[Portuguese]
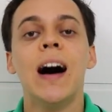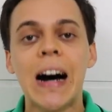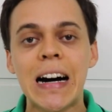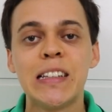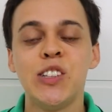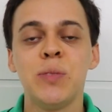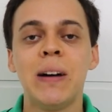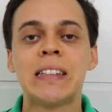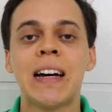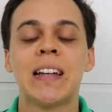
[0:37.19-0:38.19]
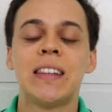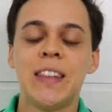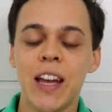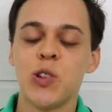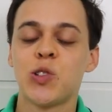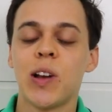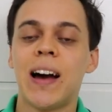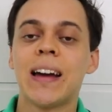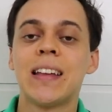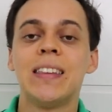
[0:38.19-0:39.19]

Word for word: Antes de mais nada, deixa o seu like,